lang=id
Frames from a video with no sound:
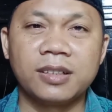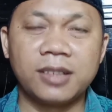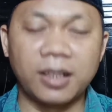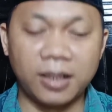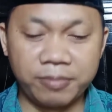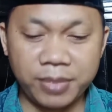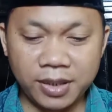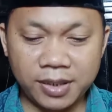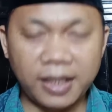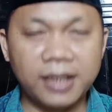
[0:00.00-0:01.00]

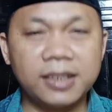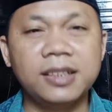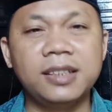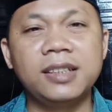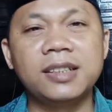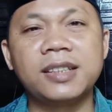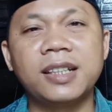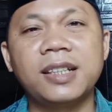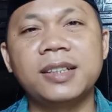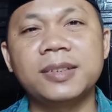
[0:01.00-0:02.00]
terlebih saat ini
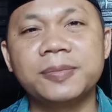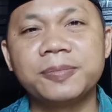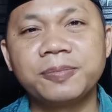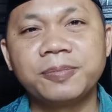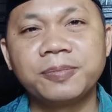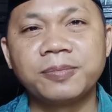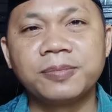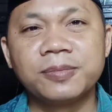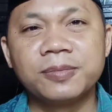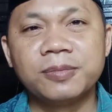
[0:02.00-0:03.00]
kita
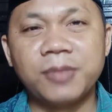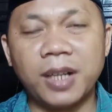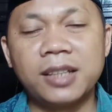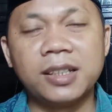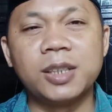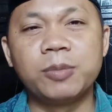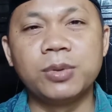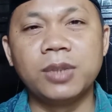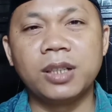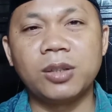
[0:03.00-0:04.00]
berada di
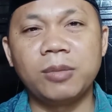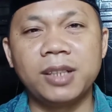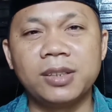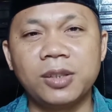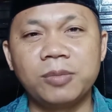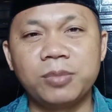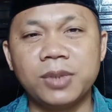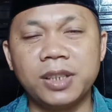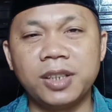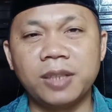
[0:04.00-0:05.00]
bulan Ramadan
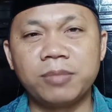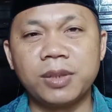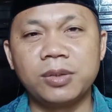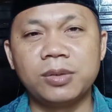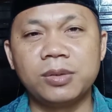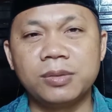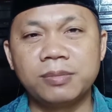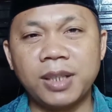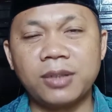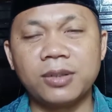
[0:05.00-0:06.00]
bulan yang penuh
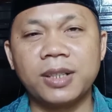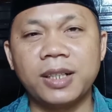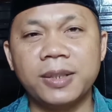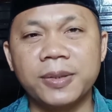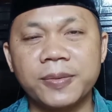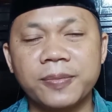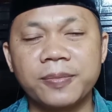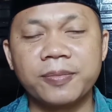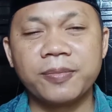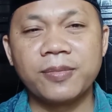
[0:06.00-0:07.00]
barokah
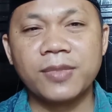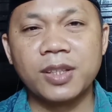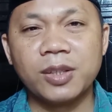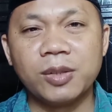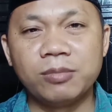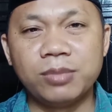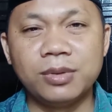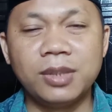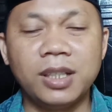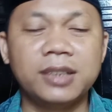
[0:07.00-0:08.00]

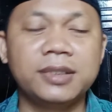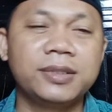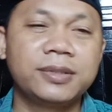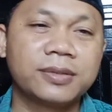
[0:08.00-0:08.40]
bulan